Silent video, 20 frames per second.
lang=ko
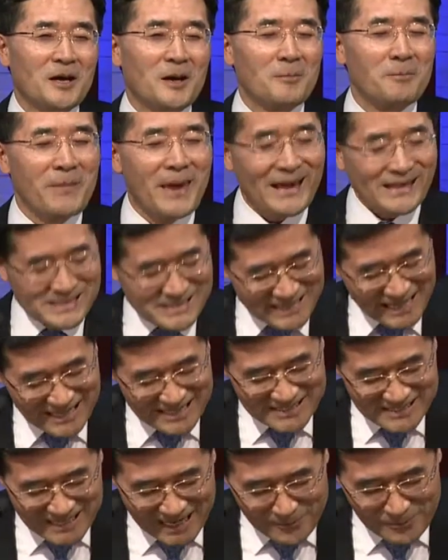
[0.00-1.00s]

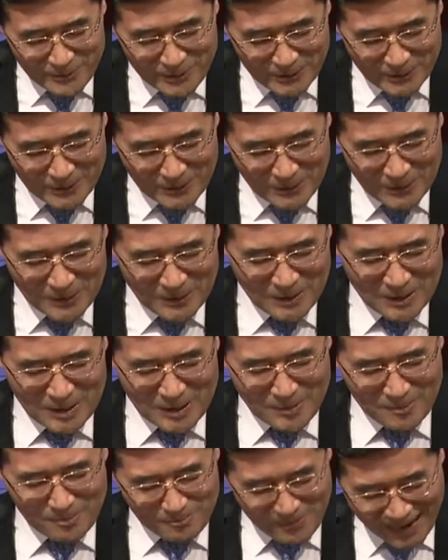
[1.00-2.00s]
맹세하는 사람도 있고
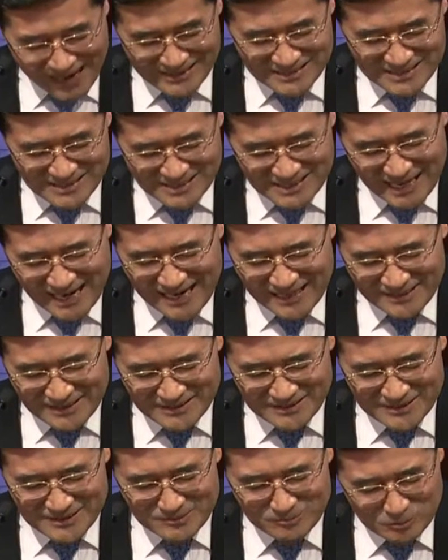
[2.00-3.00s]

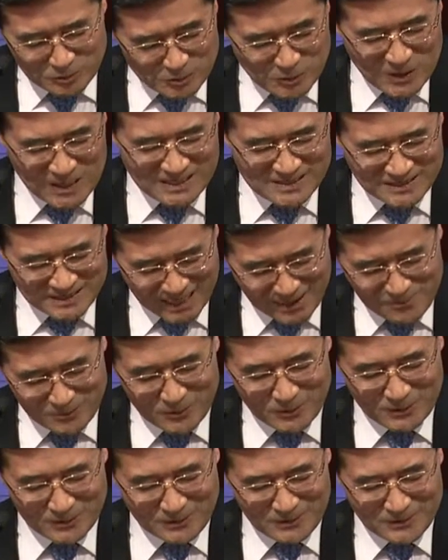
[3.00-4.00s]
맹세하기를 무서워하는
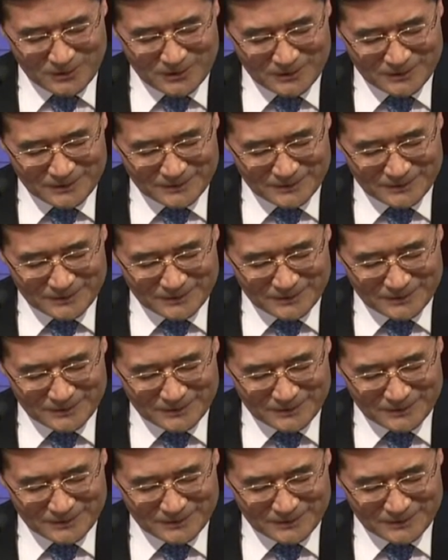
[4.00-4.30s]
사람도 있고